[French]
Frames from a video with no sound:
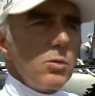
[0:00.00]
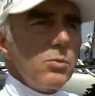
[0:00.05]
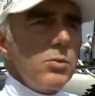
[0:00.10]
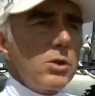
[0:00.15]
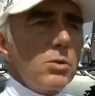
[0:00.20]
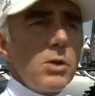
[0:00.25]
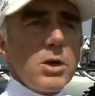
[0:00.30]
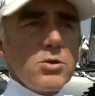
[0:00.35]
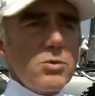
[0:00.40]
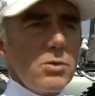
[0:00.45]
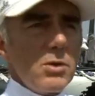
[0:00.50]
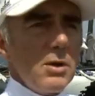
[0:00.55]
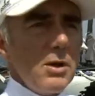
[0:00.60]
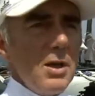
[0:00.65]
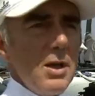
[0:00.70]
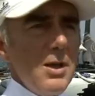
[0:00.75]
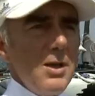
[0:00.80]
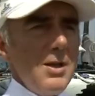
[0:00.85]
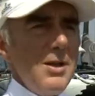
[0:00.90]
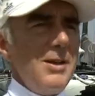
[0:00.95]
depuis trois jours.
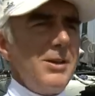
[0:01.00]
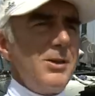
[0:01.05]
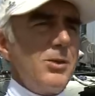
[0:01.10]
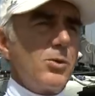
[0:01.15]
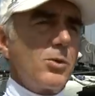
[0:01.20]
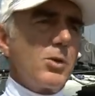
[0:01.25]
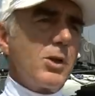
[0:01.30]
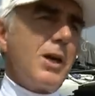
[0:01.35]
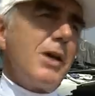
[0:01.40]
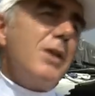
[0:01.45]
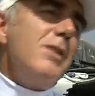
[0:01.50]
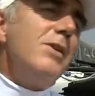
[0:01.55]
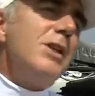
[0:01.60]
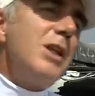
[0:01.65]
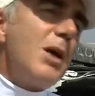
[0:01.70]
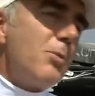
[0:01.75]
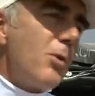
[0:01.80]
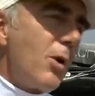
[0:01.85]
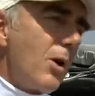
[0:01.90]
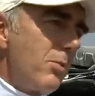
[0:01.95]
Donc on a
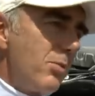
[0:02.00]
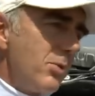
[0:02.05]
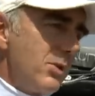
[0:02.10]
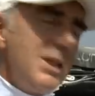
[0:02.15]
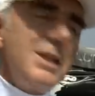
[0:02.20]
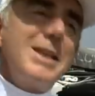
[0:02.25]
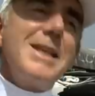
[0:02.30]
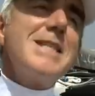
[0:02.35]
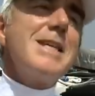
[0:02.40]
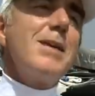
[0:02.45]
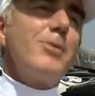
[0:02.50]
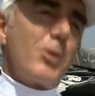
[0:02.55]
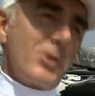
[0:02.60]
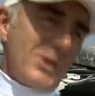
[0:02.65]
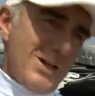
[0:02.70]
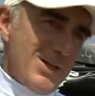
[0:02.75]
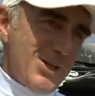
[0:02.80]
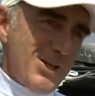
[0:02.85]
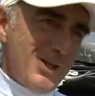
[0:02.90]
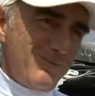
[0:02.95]
évidemment un petit
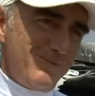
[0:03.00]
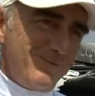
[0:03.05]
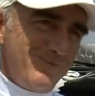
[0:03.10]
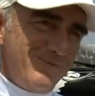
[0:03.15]
désavantage.